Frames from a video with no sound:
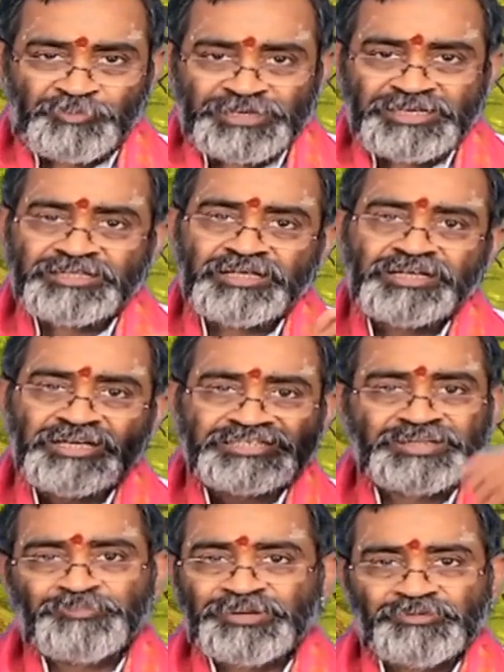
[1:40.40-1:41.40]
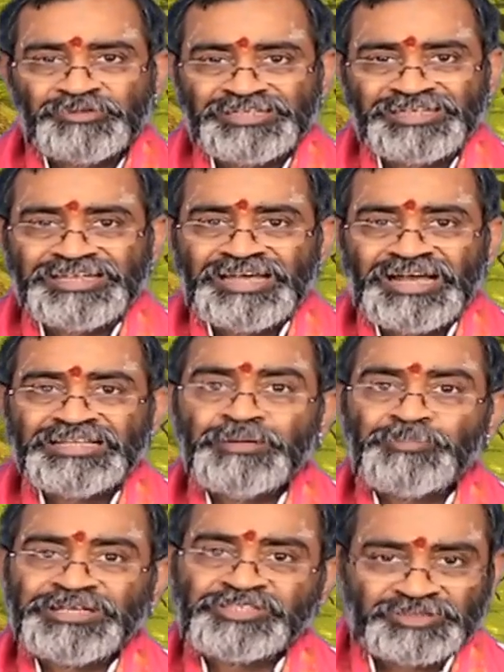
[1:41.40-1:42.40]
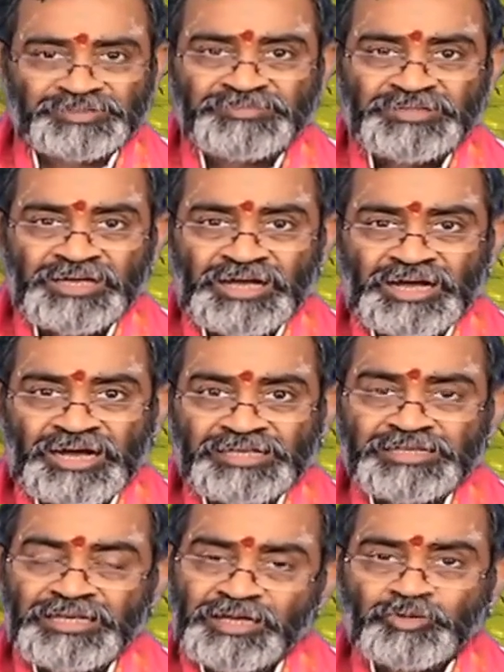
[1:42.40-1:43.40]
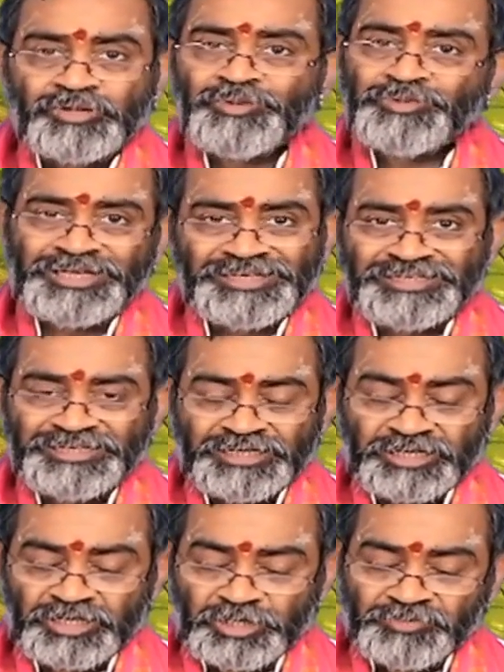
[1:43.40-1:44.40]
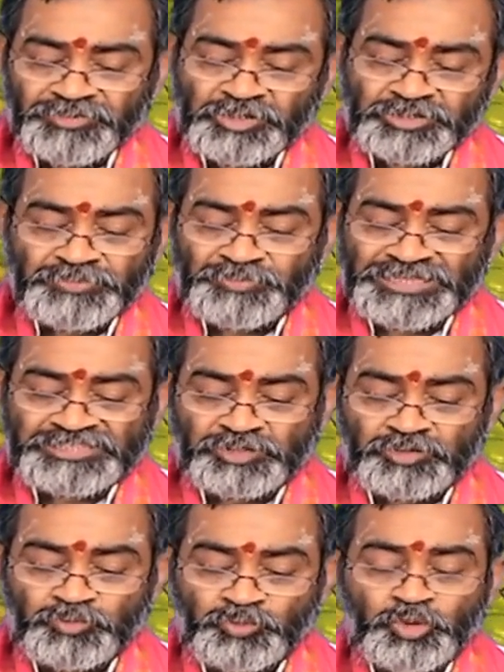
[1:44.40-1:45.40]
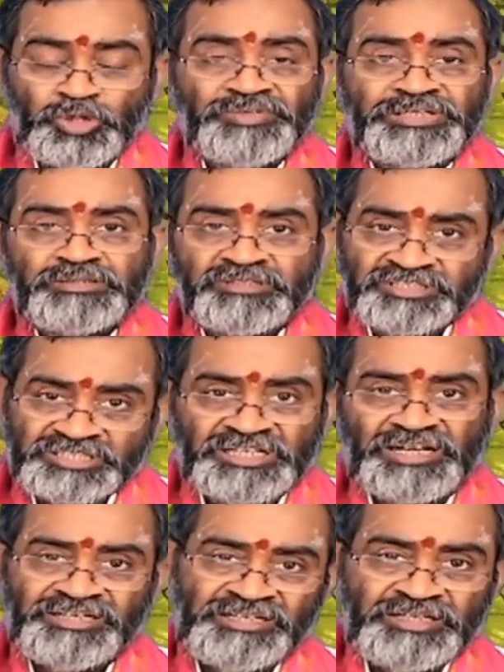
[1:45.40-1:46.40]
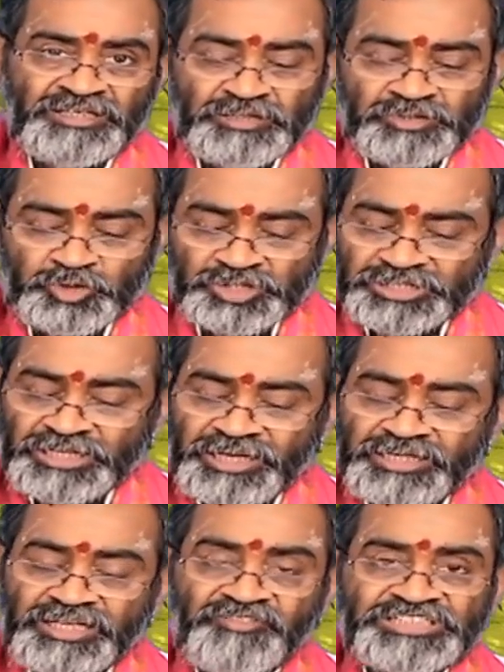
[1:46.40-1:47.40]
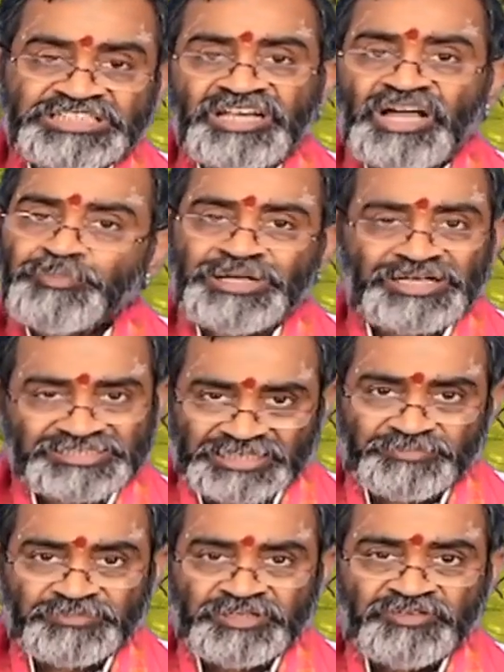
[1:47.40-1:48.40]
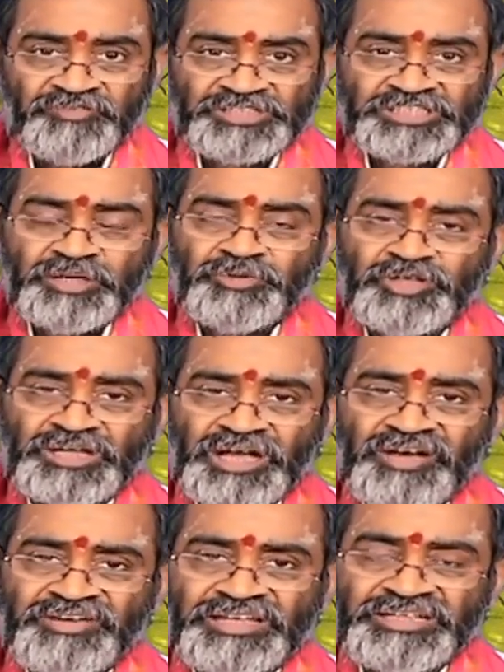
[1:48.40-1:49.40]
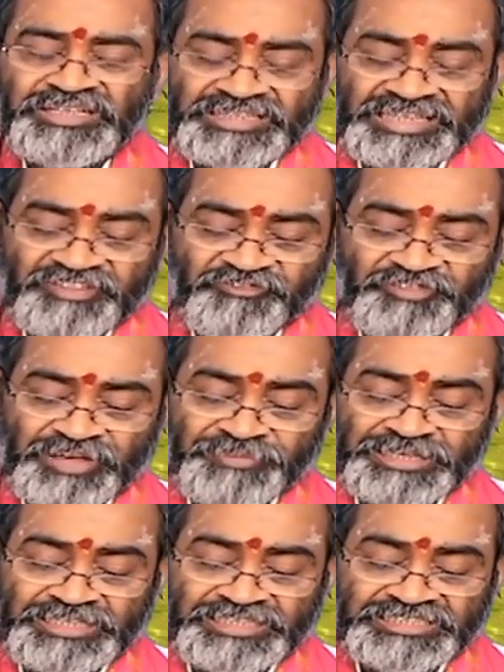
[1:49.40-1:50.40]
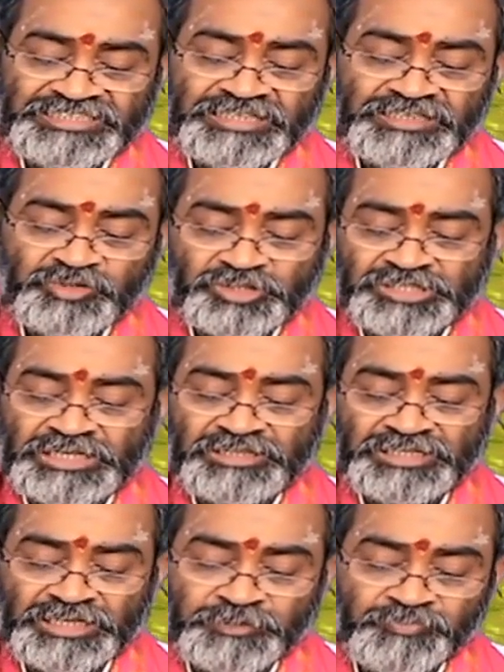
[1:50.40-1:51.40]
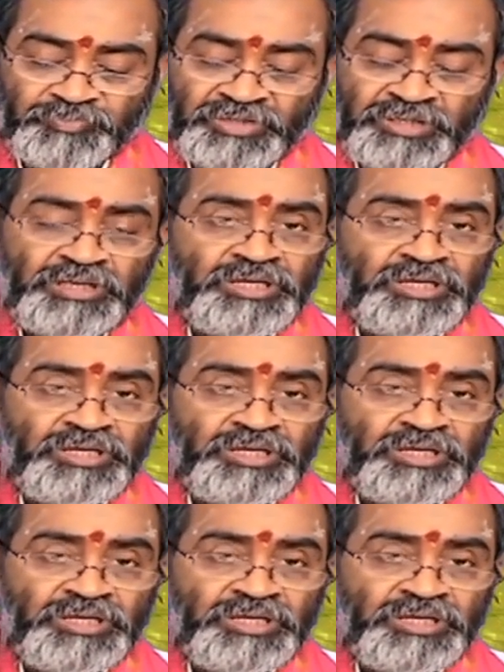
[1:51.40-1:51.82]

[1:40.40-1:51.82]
విపరీతంగా చెప్పడం ఉన్నదే అదే పైశనం అది లేకుండా ఉండాలి కనుక రెండవ దోషం పైశనం మూడవది తృష్ణ తృష్ణ అంటే విషయాభిలాష విషయములు కావాలనే తీవ్రమైన ఇచ్చని తృష్ణ అంటారు